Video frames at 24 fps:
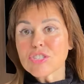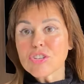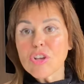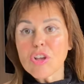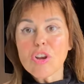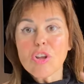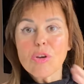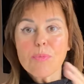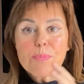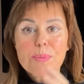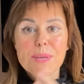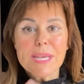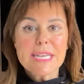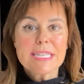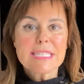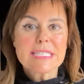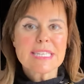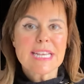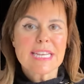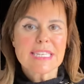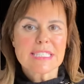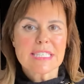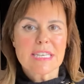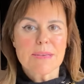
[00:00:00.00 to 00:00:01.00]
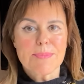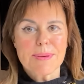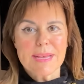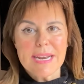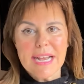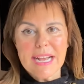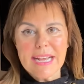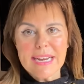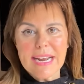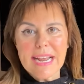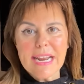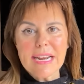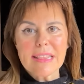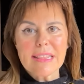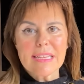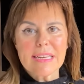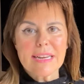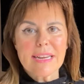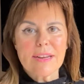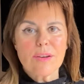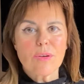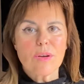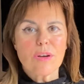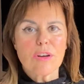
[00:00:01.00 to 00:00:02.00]
solo piensas que para ganar
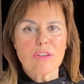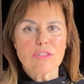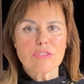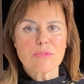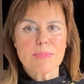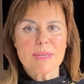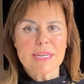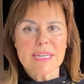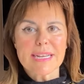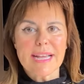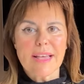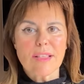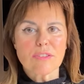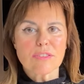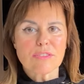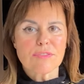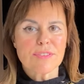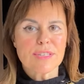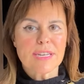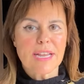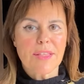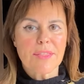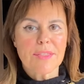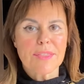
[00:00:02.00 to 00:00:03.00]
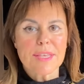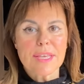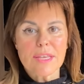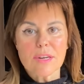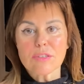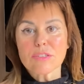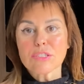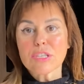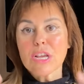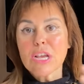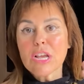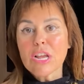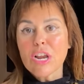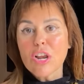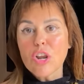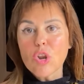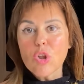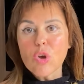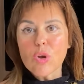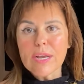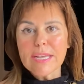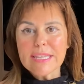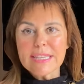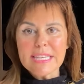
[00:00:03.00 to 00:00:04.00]
dinero en los mercados financieros
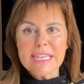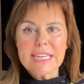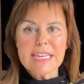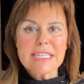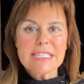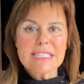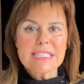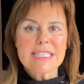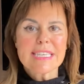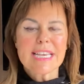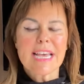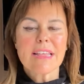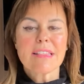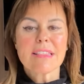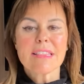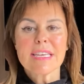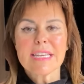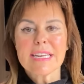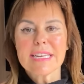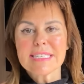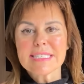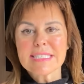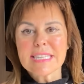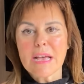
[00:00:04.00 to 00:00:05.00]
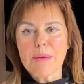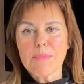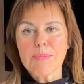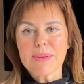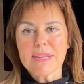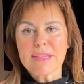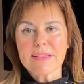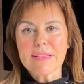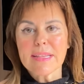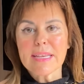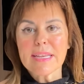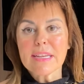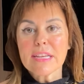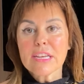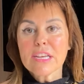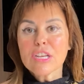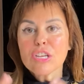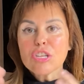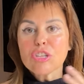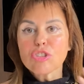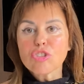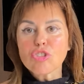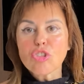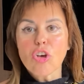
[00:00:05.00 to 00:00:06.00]
lo que tienes que hacer es aprender
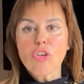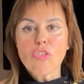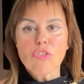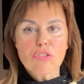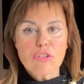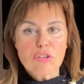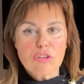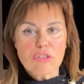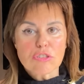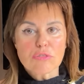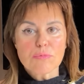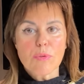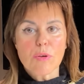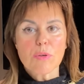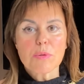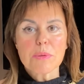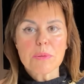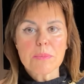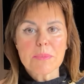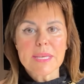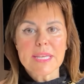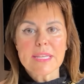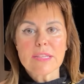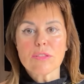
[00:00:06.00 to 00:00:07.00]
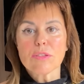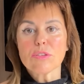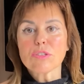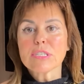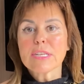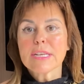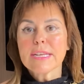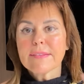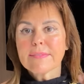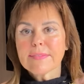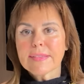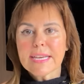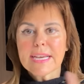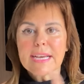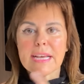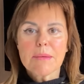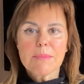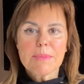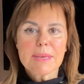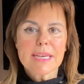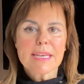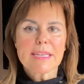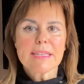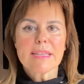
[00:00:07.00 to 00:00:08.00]
todos los movimientos,
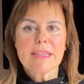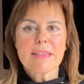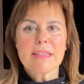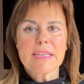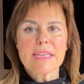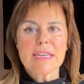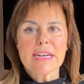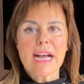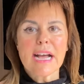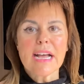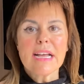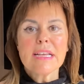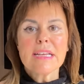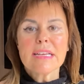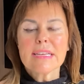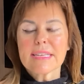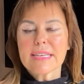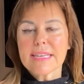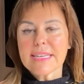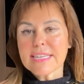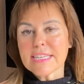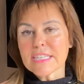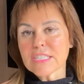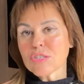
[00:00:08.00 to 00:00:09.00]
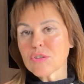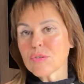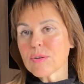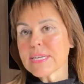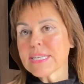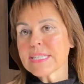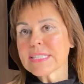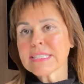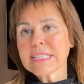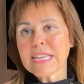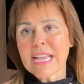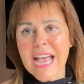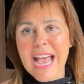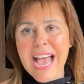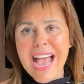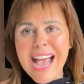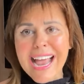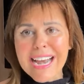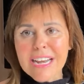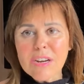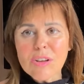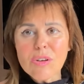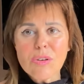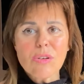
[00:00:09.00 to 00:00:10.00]
déjame que te diga que eso es
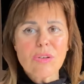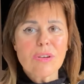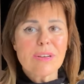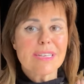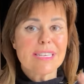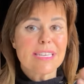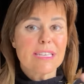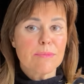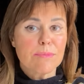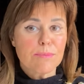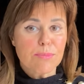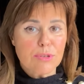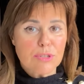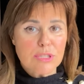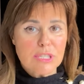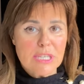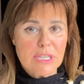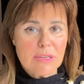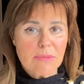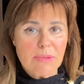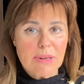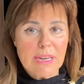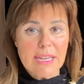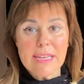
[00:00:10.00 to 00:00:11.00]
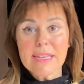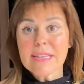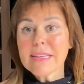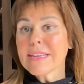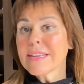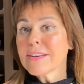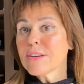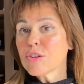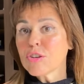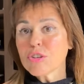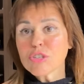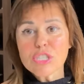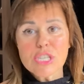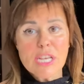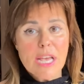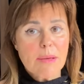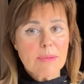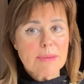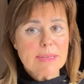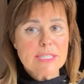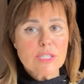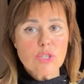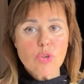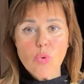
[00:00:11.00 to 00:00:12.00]
algo imposible. No
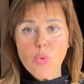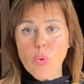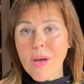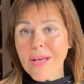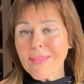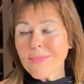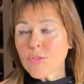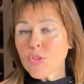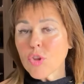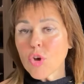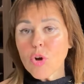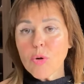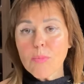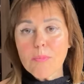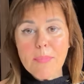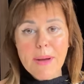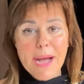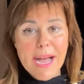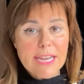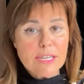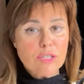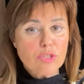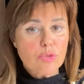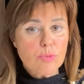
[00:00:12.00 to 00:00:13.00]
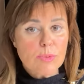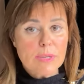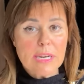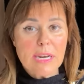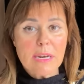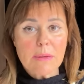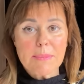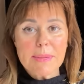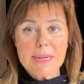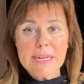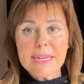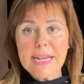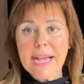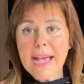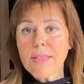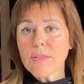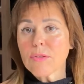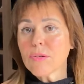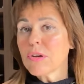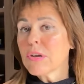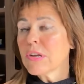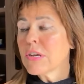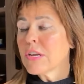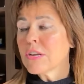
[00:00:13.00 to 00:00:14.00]
sabes cuándo va a subir el
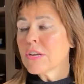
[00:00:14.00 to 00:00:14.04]
mercado,